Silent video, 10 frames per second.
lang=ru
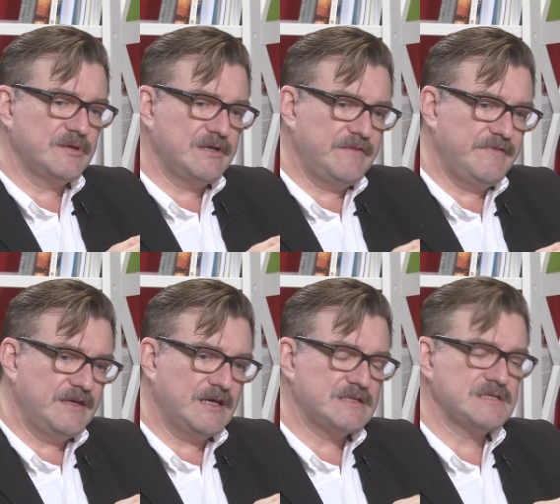
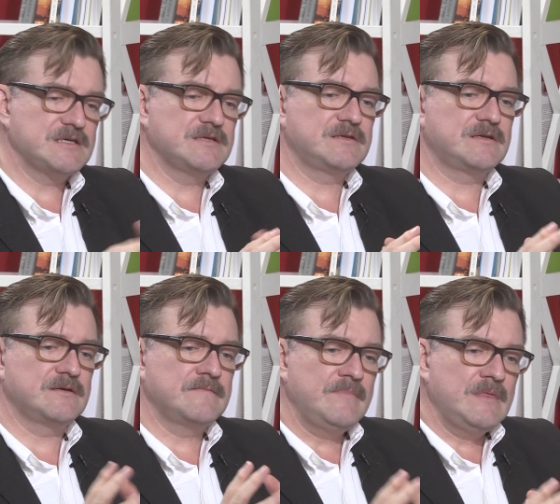левее от
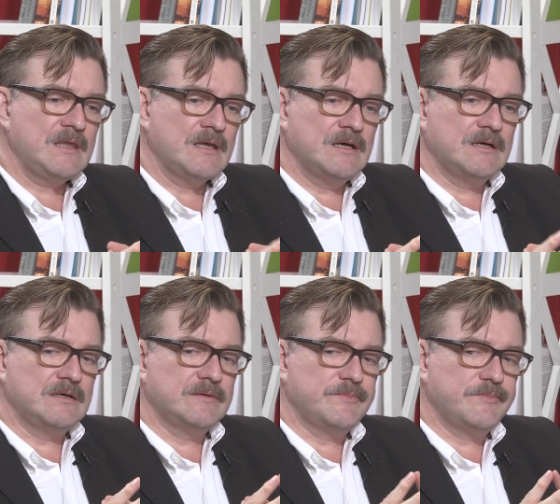центра,
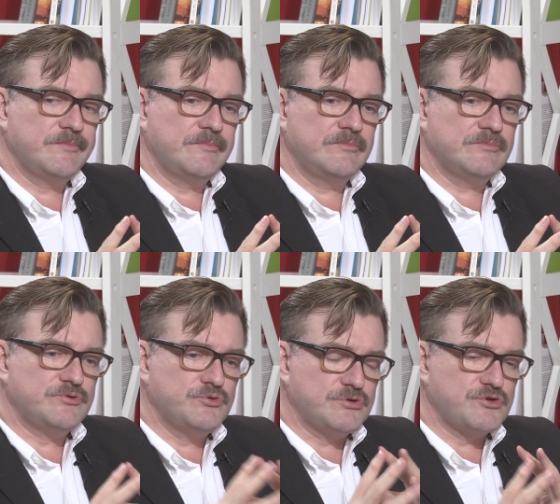э,
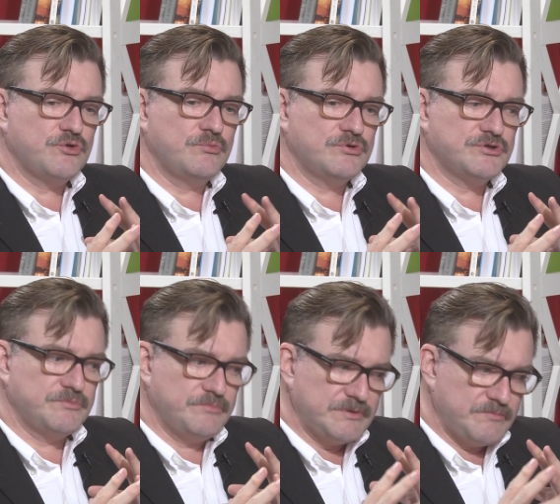чуточку может
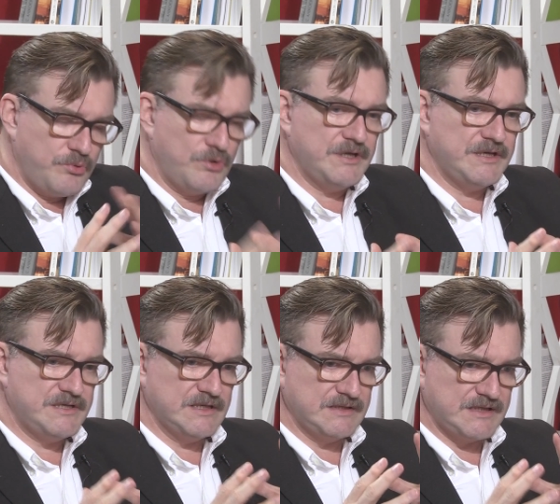быть более
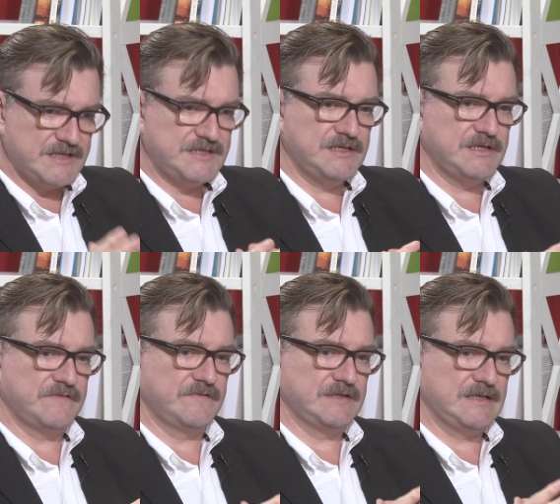
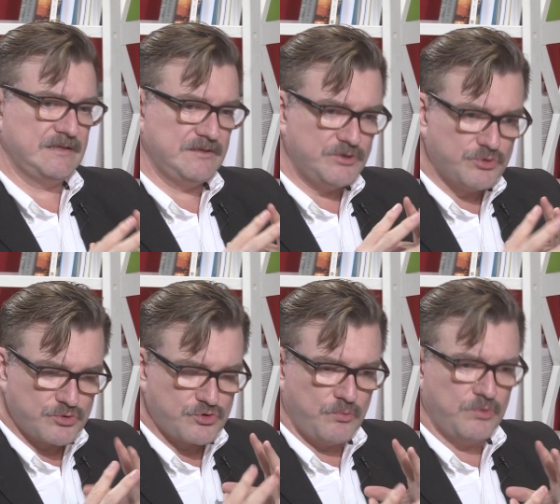идеологизированной и
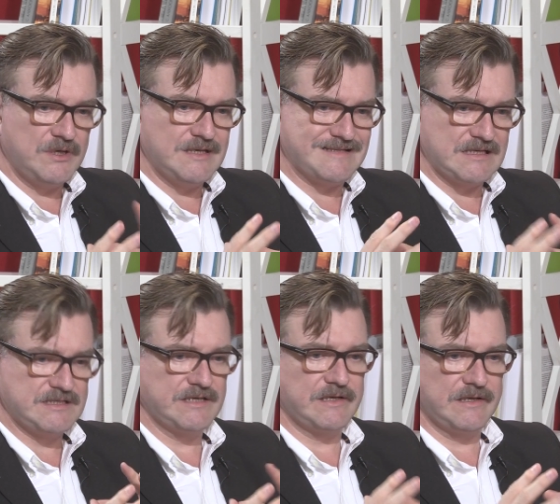чуточку более
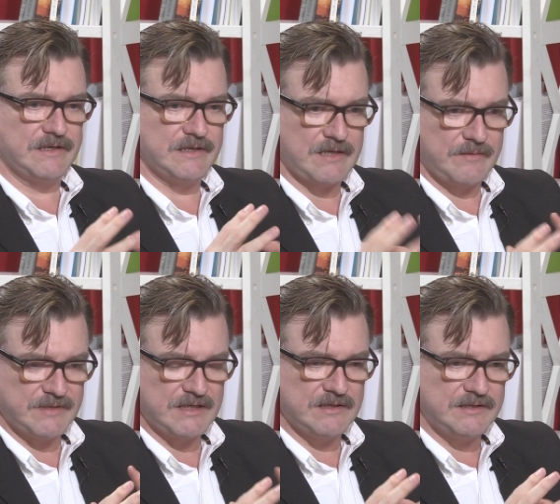зациклена там,
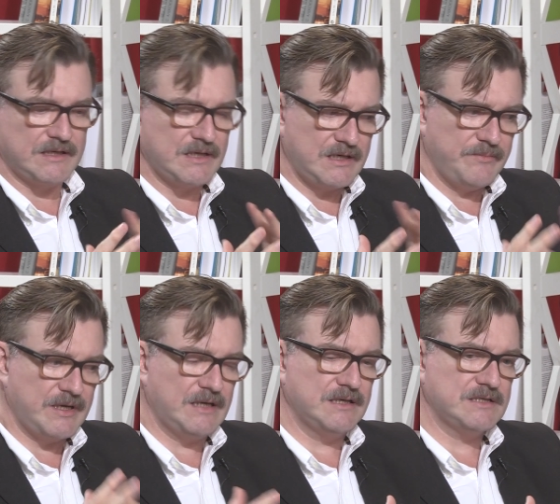на неких
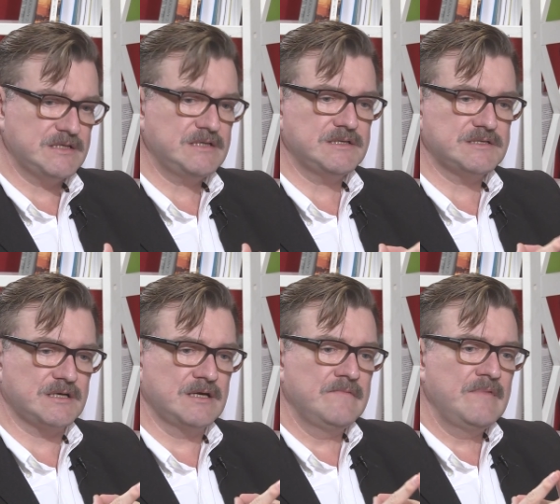либеральных
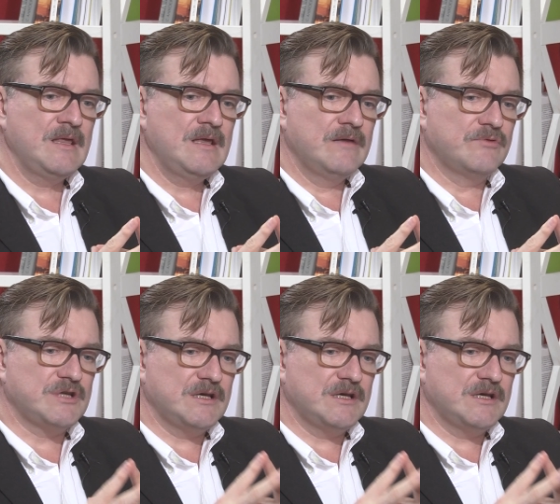ценностях. Вот